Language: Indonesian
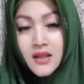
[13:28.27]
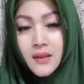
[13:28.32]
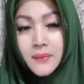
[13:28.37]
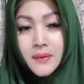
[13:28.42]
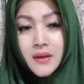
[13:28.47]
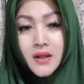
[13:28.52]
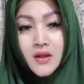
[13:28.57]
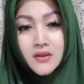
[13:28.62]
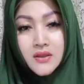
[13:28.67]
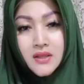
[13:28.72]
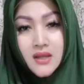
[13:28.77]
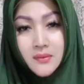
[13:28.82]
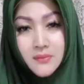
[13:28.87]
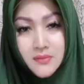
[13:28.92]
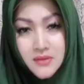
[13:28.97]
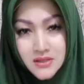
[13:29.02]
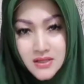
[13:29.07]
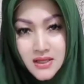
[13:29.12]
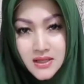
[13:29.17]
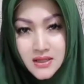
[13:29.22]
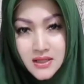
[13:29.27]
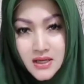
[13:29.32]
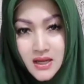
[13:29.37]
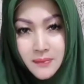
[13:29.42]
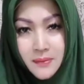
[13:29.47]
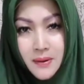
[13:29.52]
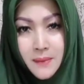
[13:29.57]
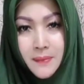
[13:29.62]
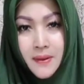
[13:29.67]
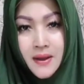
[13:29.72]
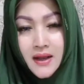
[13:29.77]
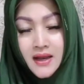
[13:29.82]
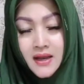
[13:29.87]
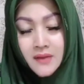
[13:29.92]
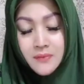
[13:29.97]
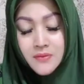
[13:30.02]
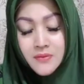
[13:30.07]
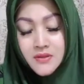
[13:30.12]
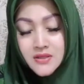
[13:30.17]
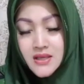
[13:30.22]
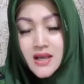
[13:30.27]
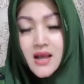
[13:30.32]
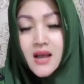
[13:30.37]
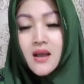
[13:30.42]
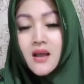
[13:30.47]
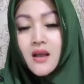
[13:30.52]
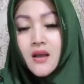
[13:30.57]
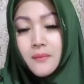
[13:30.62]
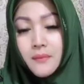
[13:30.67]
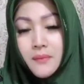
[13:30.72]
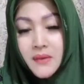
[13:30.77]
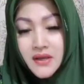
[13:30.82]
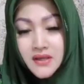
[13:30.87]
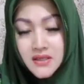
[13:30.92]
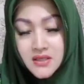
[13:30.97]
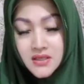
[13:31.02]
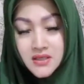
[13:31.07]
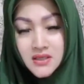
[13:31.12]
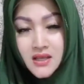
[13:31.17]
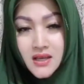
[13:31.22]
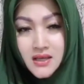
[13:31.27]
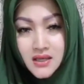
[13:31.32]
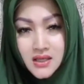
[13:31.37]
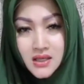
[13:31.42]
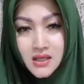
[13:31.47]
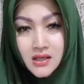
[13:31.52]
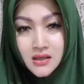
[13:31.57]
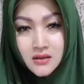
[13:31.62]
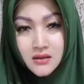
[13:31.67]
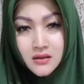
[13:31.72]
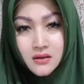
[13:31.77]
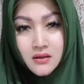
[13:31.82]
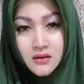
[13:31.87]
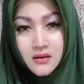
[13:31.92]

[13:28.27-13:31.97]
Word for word: Tapi kalau tidak bisa tidak apa-apa kalian bisa mengisinya di